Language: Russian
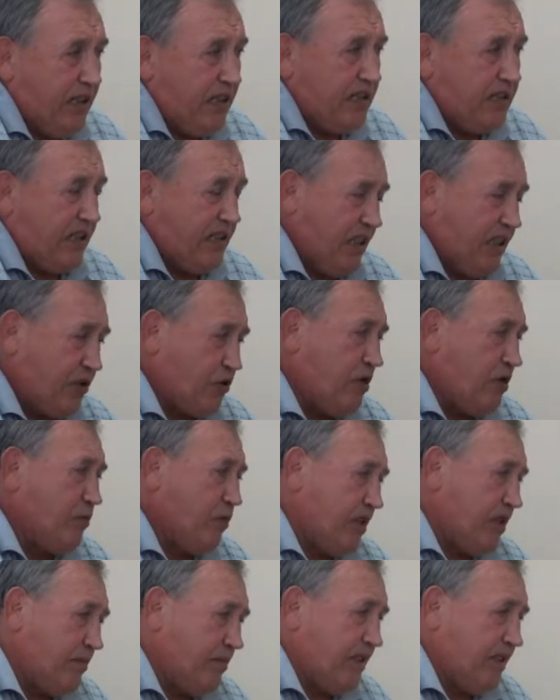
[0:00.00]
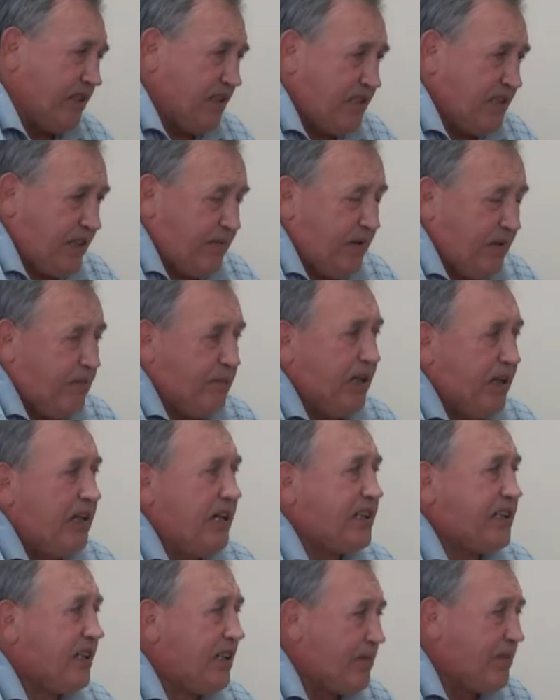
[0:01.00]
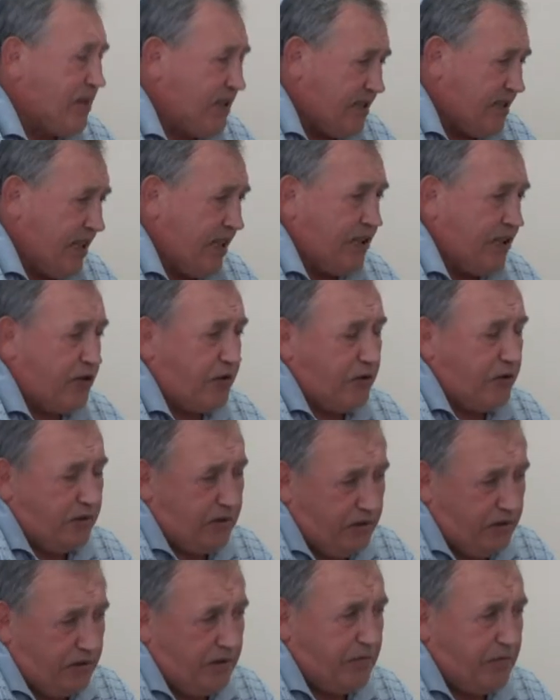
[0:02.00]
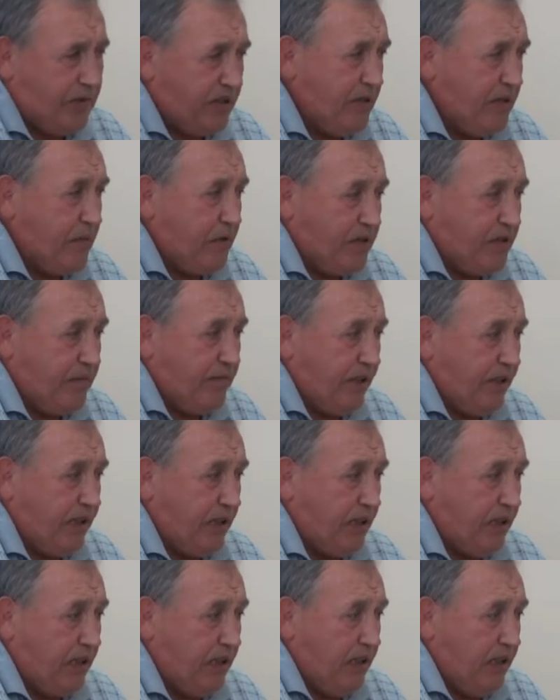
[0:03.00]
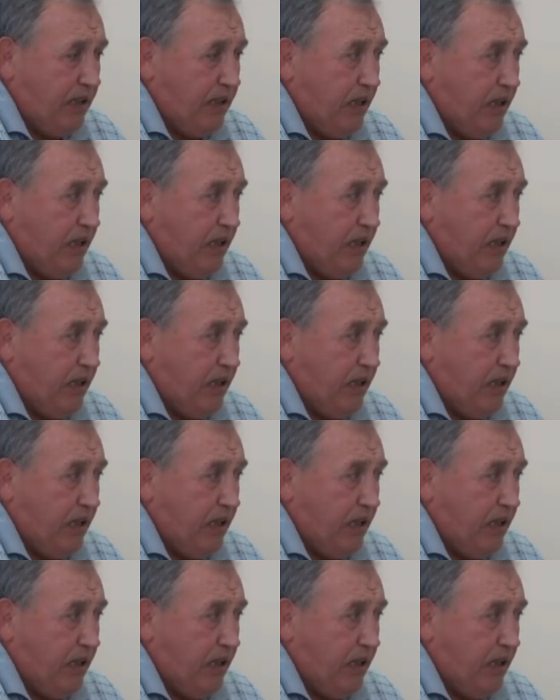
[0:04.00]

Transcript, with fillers: Сказал, что ему там эти самые поляки написали, что мы не можем приехать.